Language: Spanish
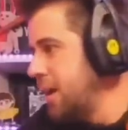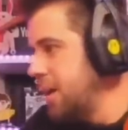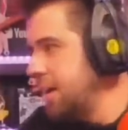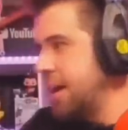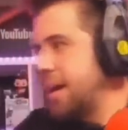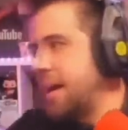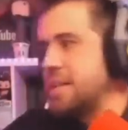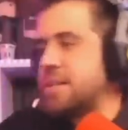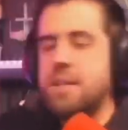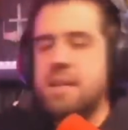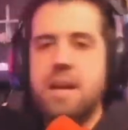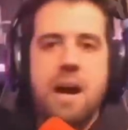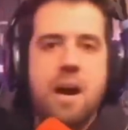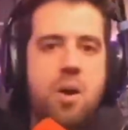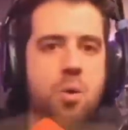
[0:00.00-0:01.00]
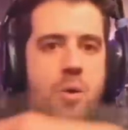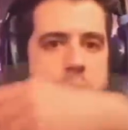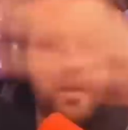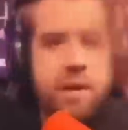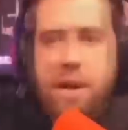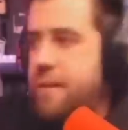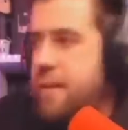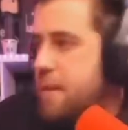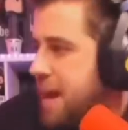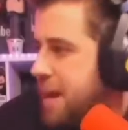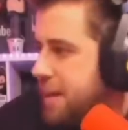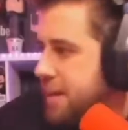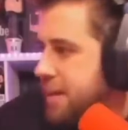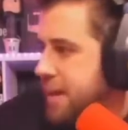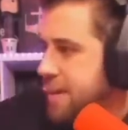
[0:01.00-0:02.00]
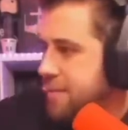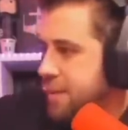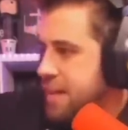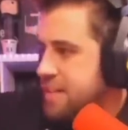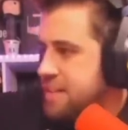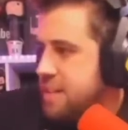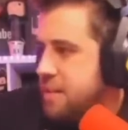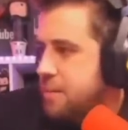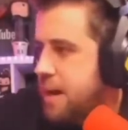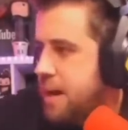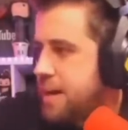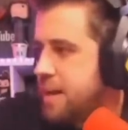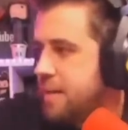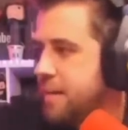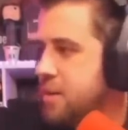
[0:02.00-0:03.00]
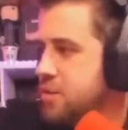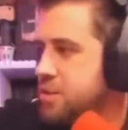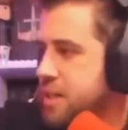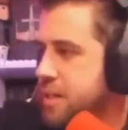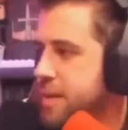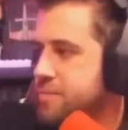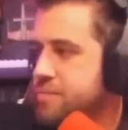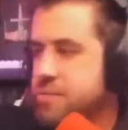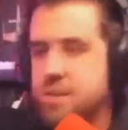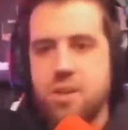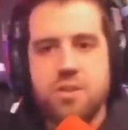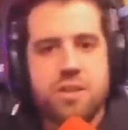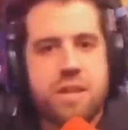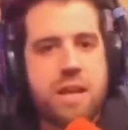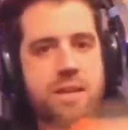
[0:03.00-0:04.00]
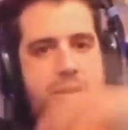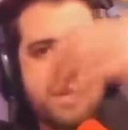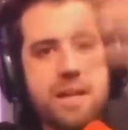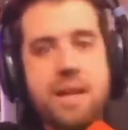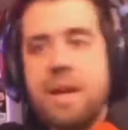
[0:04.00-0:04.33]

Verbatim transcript: eh, que si Auron el de Minecraft, que si Ibai el de los eventos, que si...